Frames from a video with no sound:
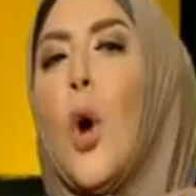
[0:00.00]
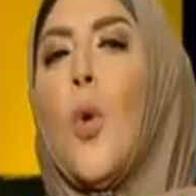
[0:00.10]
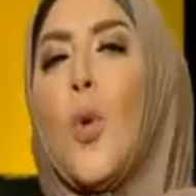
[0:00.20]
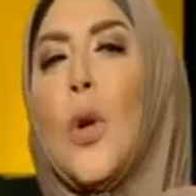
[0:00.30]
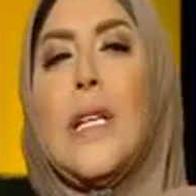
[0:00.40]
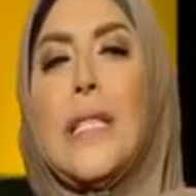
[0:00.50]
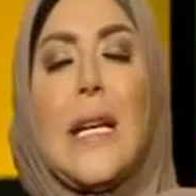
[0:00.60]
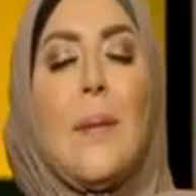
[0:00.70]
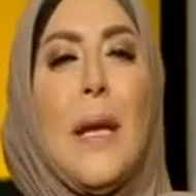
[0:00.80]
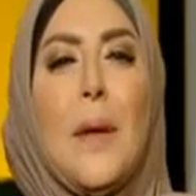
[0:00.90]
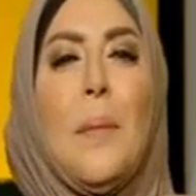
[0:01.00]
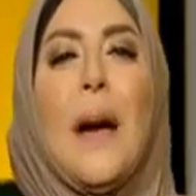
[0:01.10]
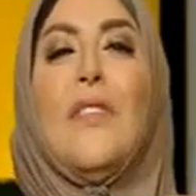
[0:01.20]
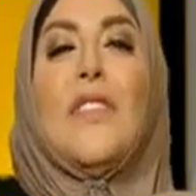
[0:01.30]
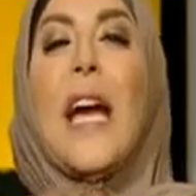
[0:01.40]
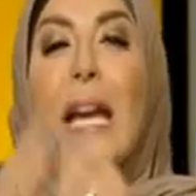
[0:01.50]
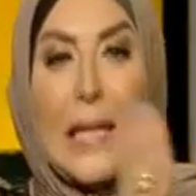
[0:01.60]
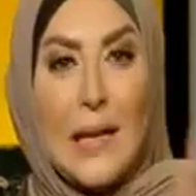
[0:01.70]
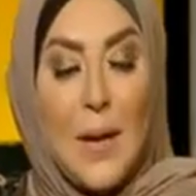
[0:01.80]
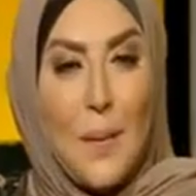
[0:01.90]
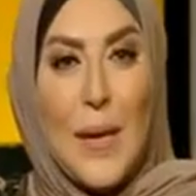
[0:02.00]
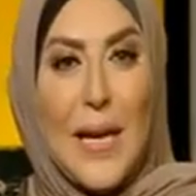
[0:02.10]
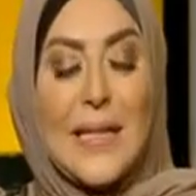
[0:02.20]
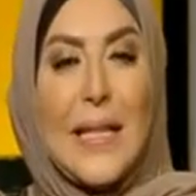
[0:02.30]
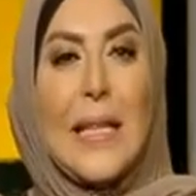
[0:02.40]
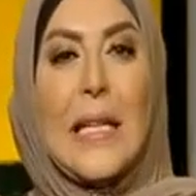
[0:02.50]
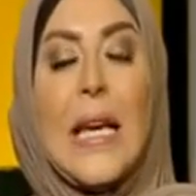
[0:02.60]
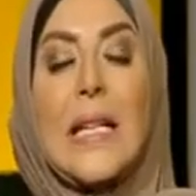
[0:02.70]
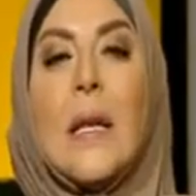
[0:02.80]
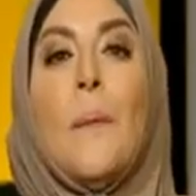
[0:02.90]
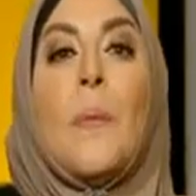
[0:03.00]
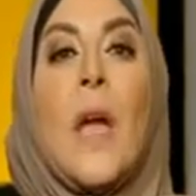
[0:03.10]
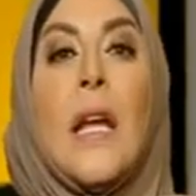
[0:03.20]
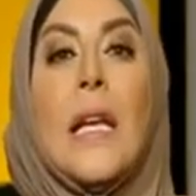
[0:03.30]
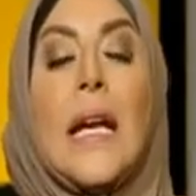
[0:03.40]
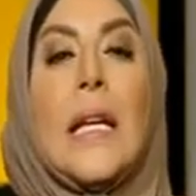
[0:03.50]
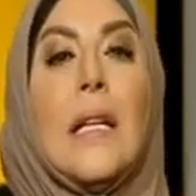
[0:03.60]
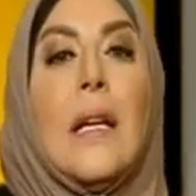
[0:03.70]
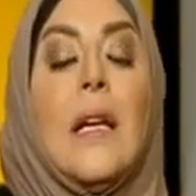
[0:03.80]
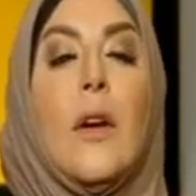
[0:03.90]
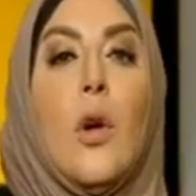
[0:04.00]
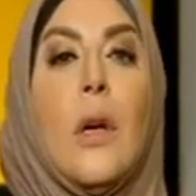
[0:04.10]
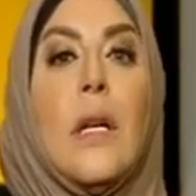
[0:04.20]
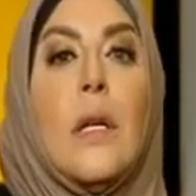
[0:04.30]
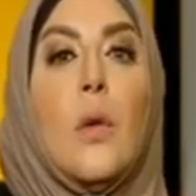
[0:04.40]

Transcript: وكل سنه بحب افتخر بهذا الانجاز لكن آه، آه،